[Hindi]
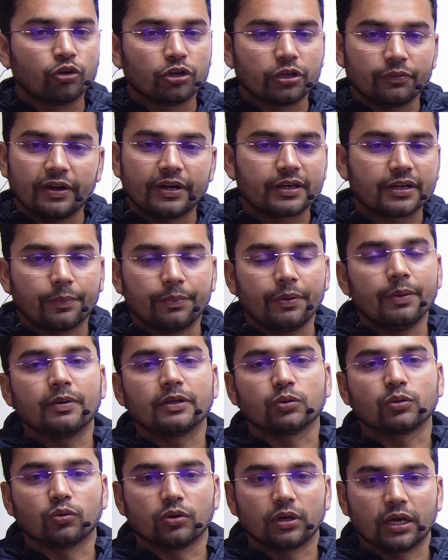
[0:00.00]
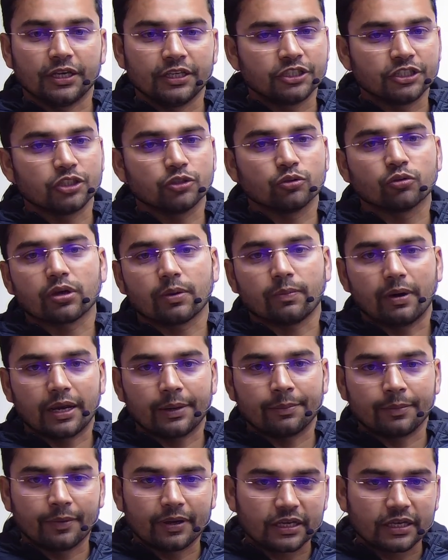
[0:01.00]
टिकट कभी मत होना बारे
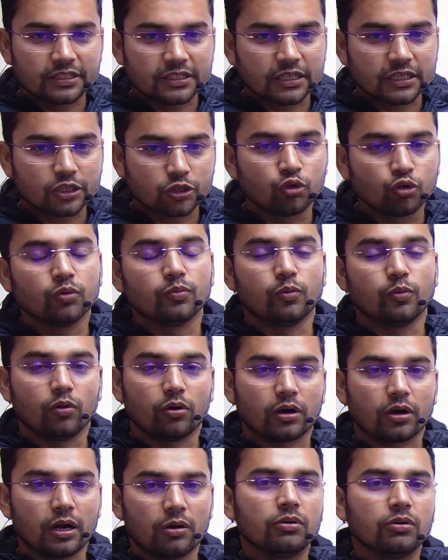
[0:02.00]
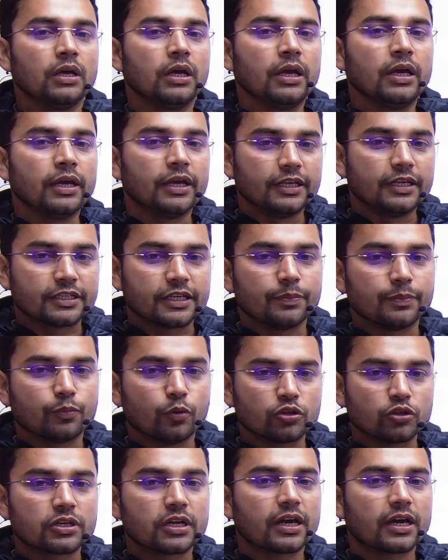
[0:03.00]
में मैं ऐसा क्यों बोल रहा हूँ इसकी
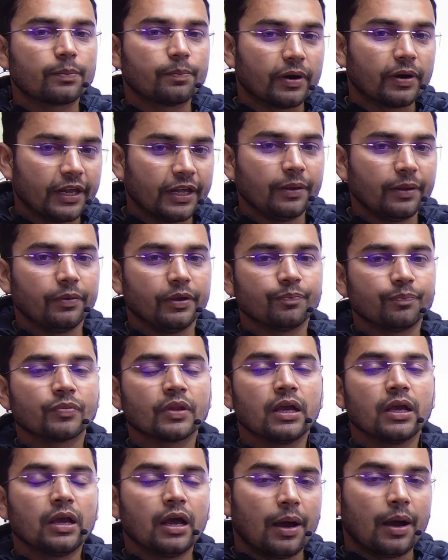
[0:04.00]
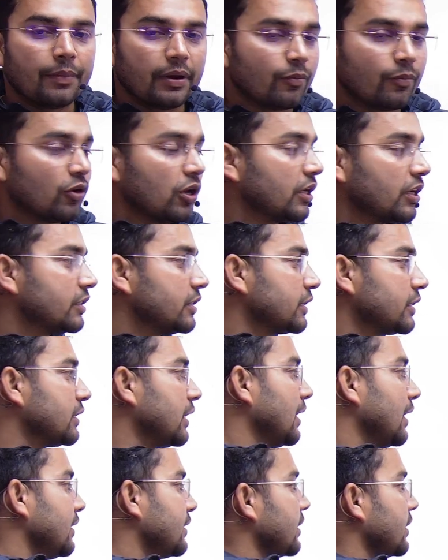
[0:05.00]
पोस्ट अगर बढ़ी भी मैंने बोला कि सर
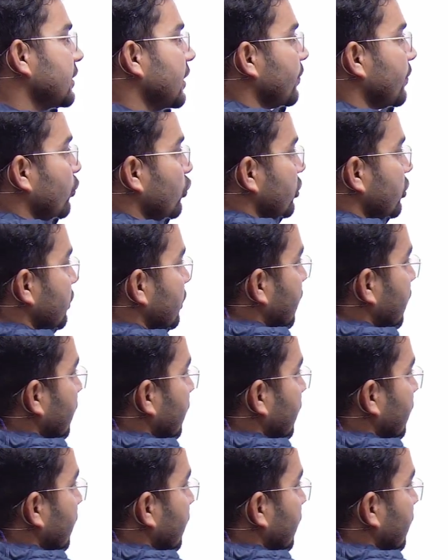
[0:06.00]
चालीस हजार पोस्ट इसका